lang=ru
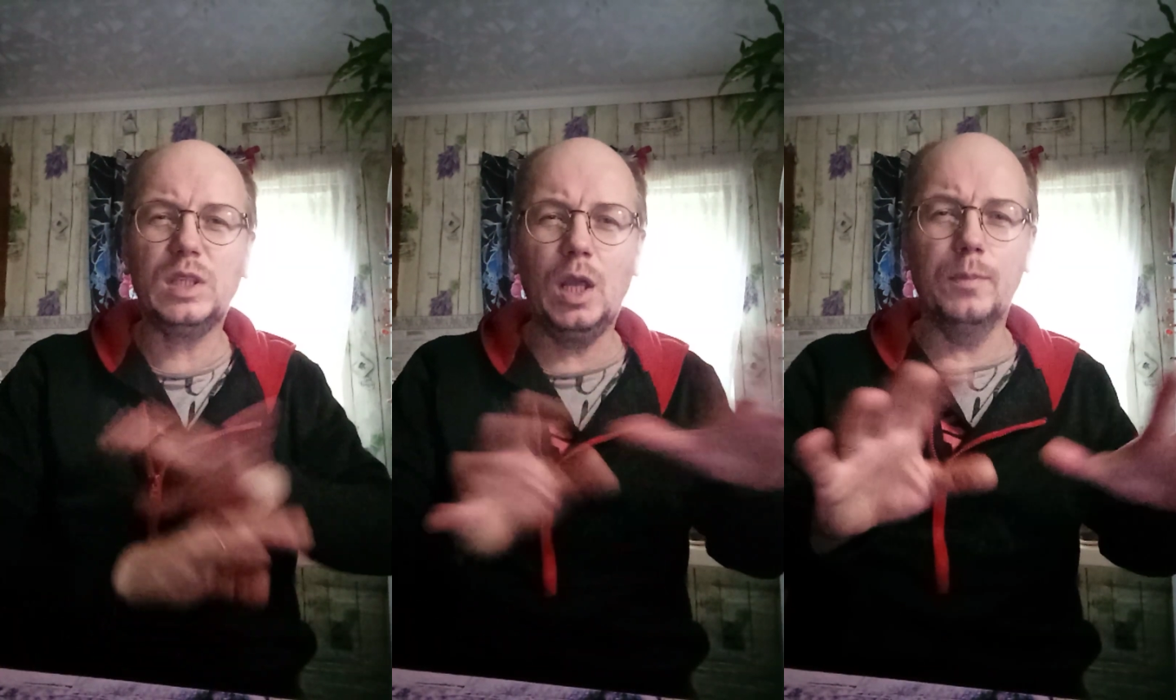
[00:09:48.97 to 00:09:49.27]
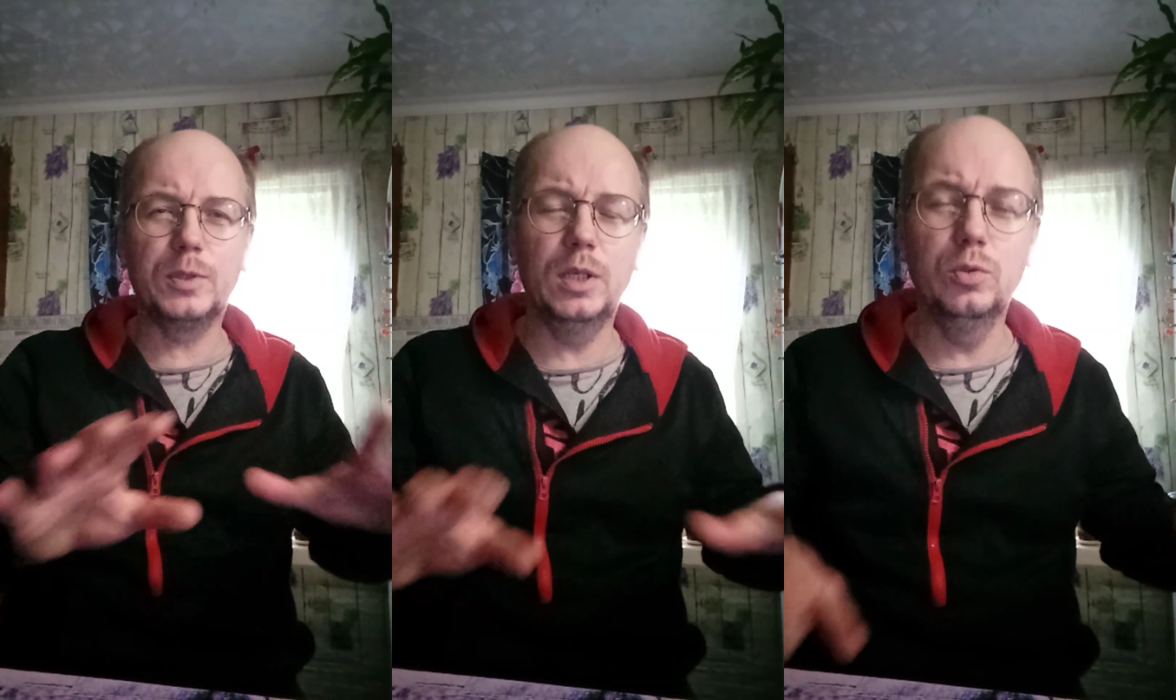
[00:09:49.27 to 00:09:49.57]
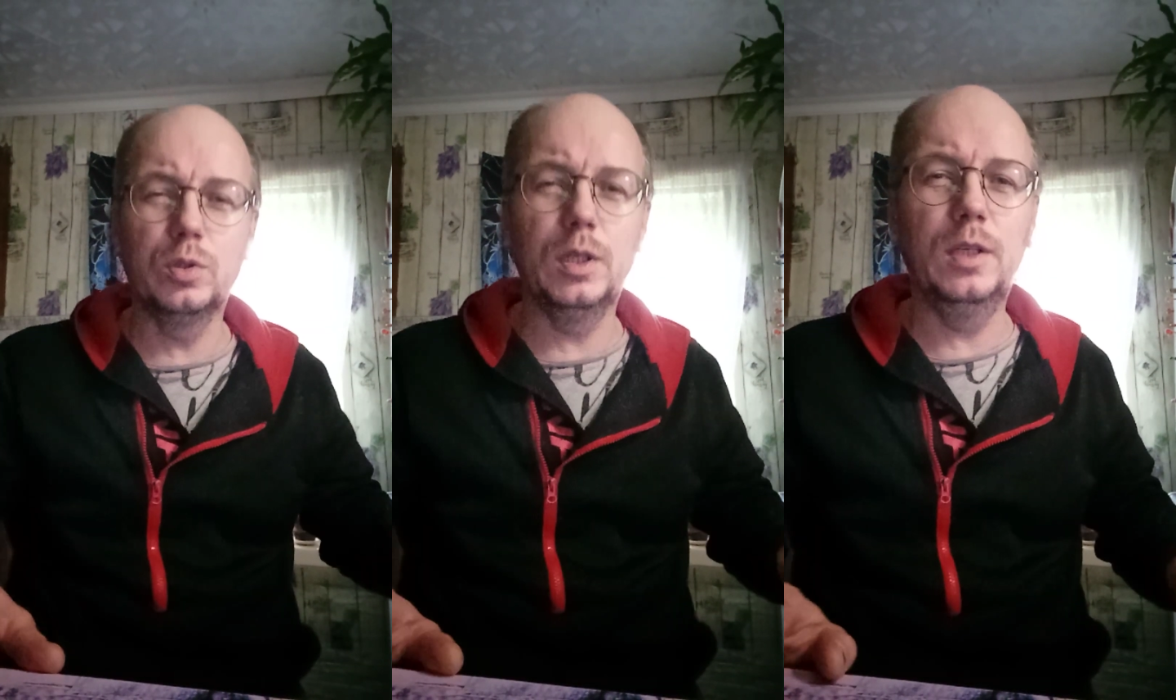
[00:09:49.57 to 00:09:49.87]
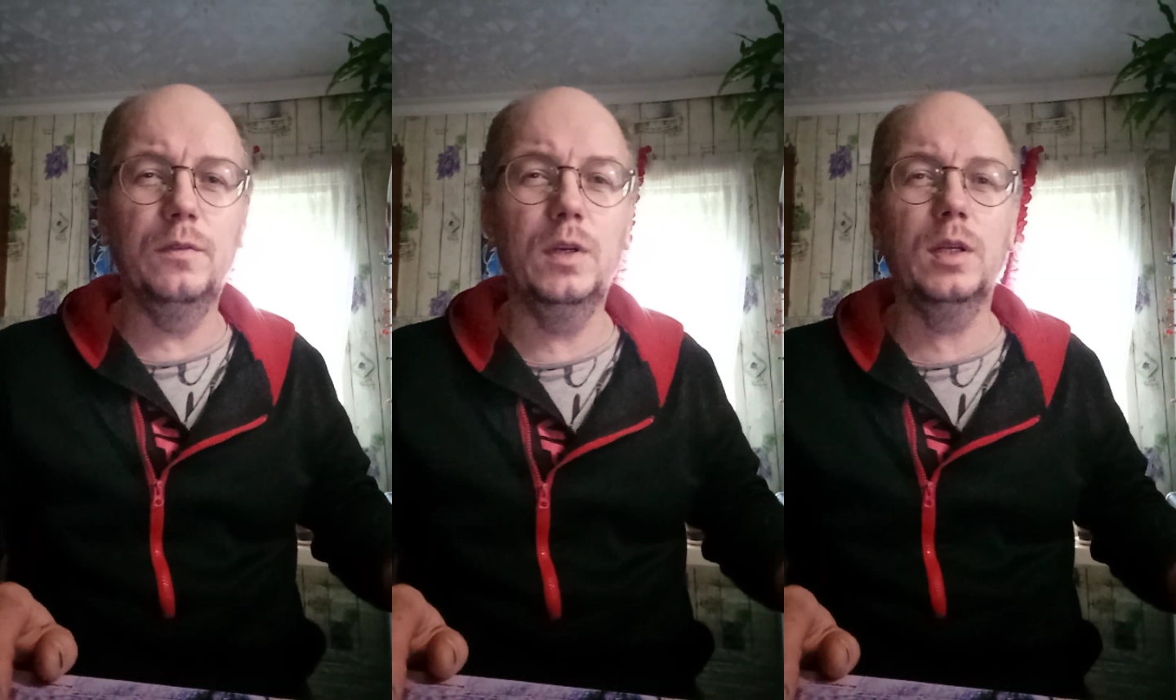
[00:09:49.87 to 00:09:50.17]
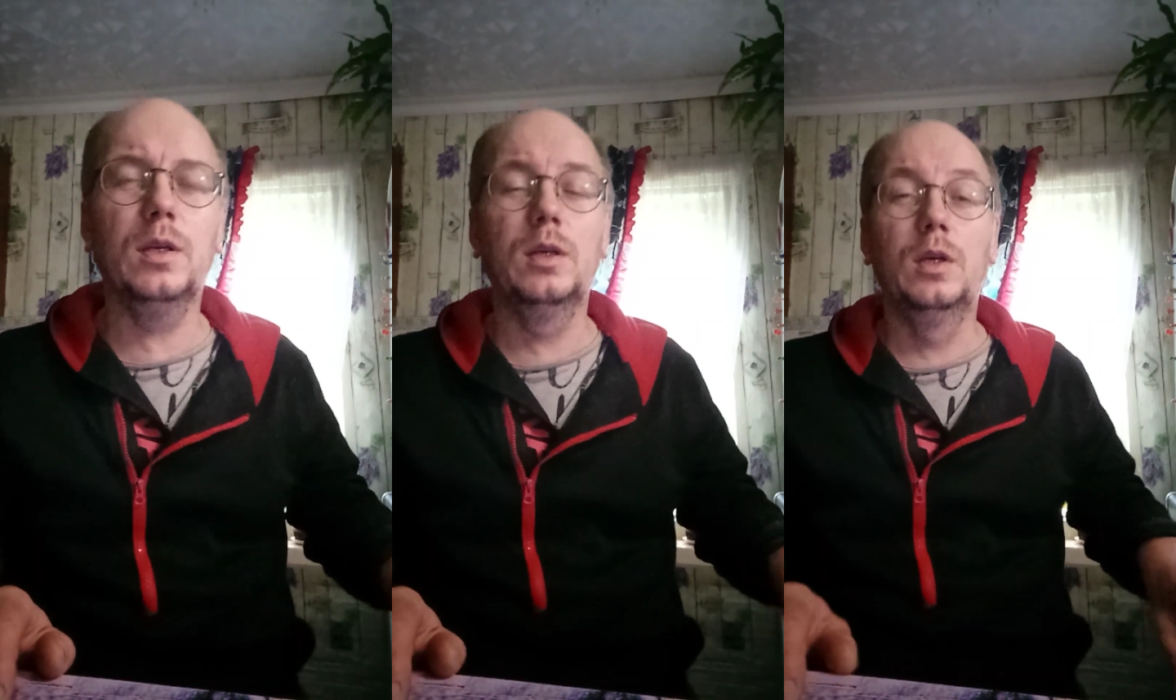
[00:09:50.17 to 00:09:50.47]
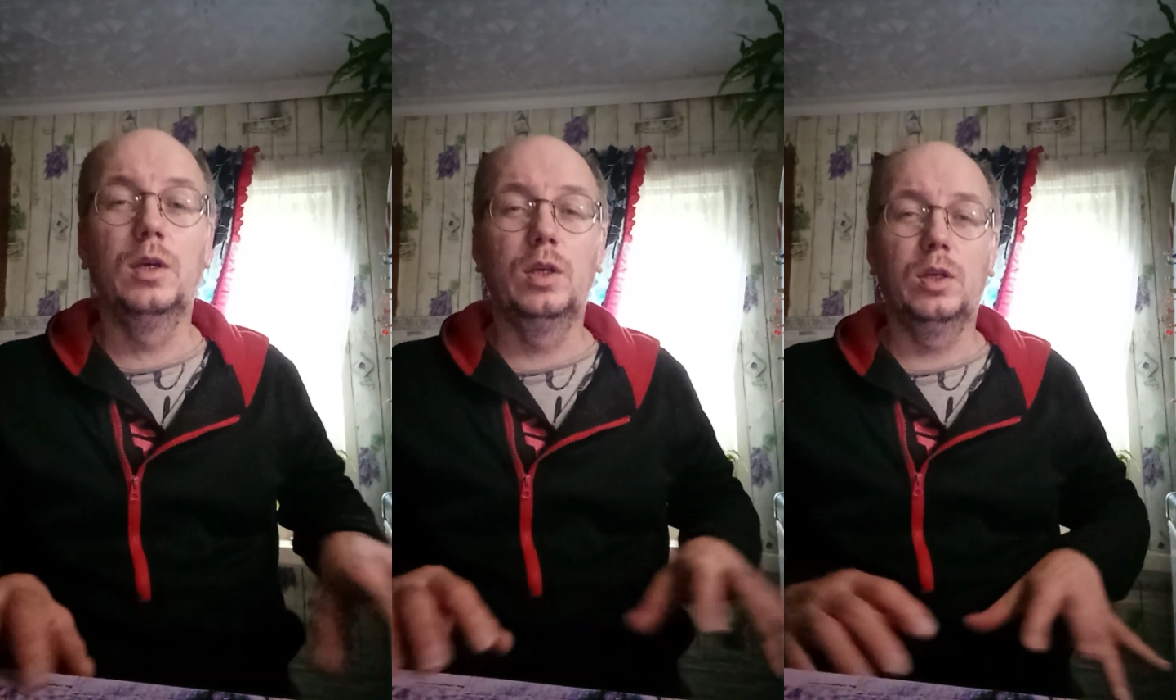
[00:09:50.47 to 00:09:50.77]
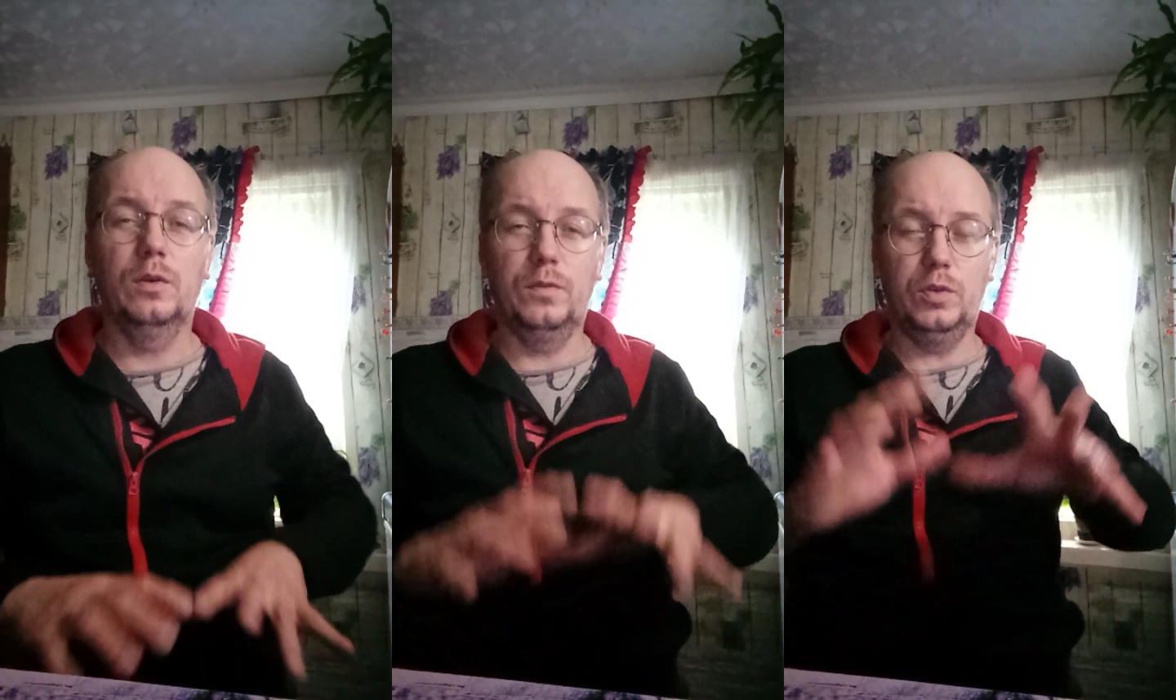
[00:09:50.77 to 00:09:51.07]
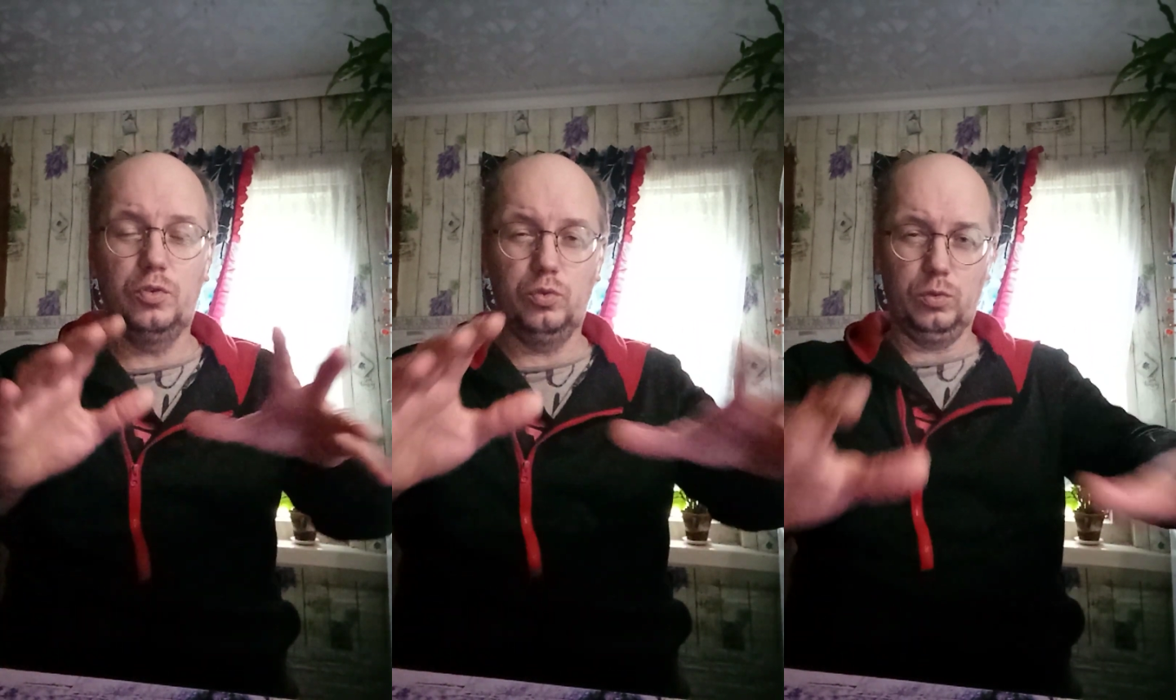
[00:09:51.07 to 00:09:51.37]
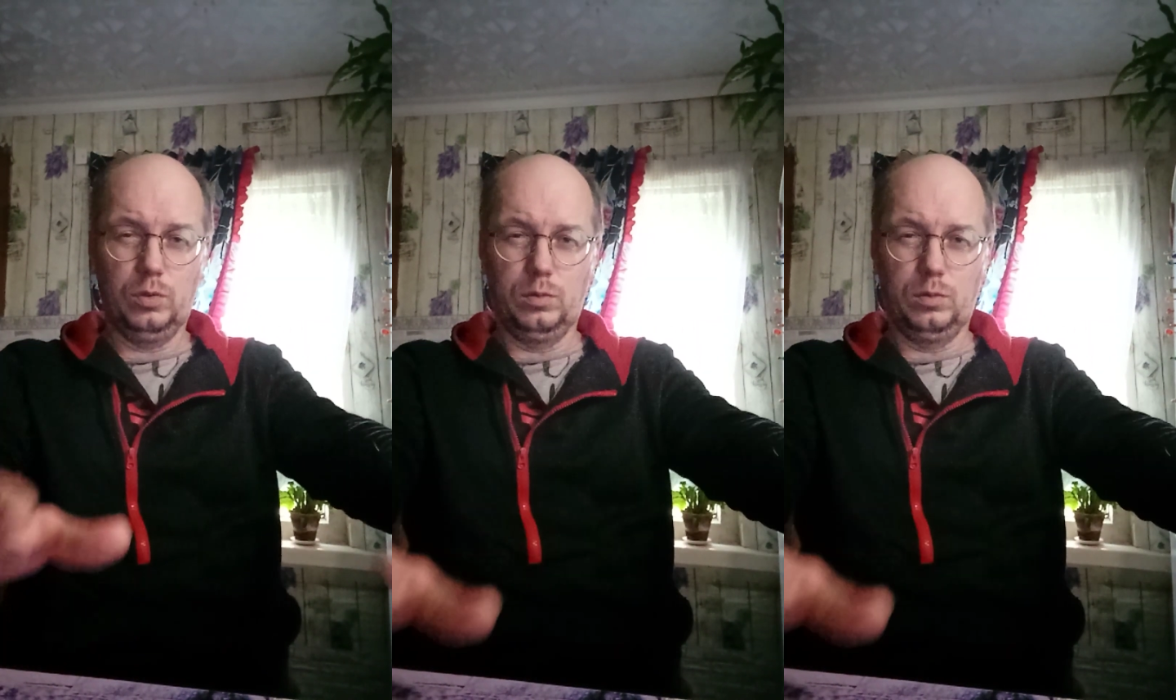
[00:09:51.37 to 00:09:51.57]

абсолютно не веря в Ишуа.